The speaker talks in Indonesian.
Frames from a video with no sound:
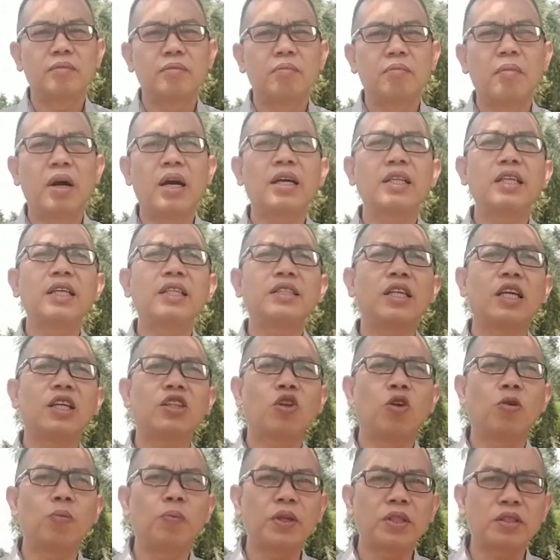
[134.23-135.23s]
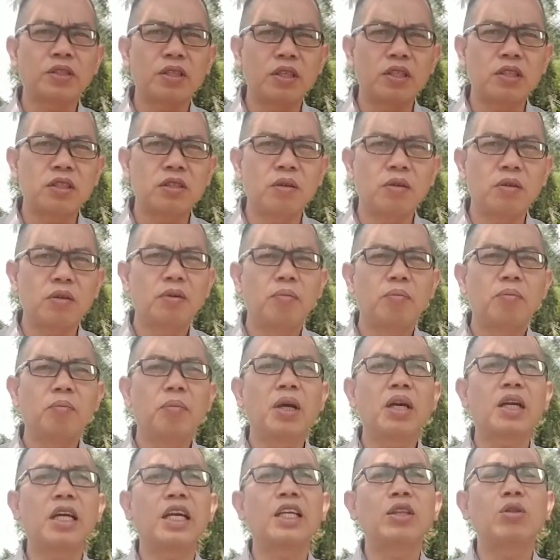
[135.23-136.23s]
Makanya saya tahu persis,
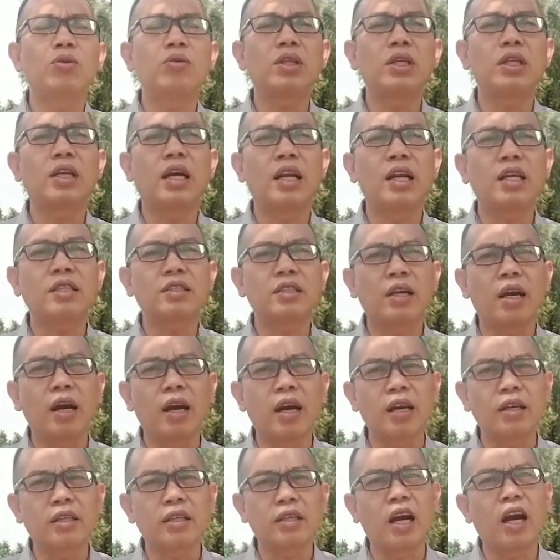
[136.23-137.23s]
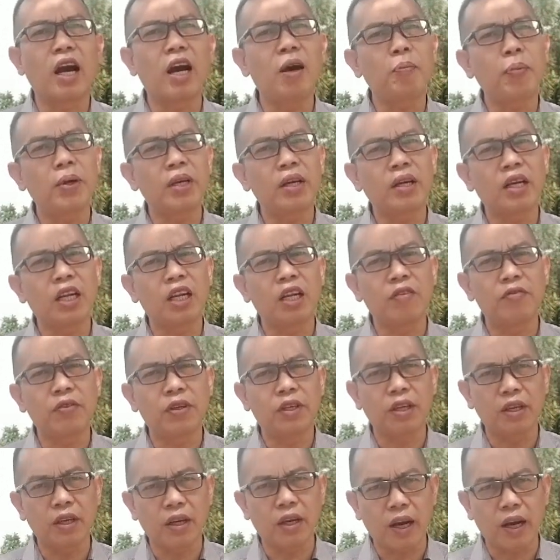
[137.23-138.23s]
berkah itu tidaklah segarang yang apa yang kalian
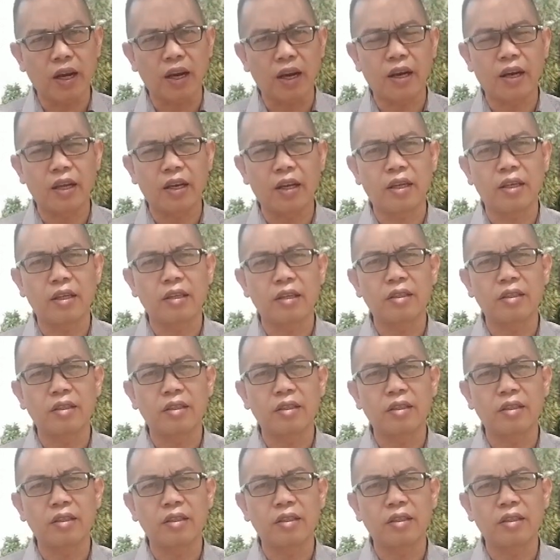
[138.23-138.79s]
pikirkan.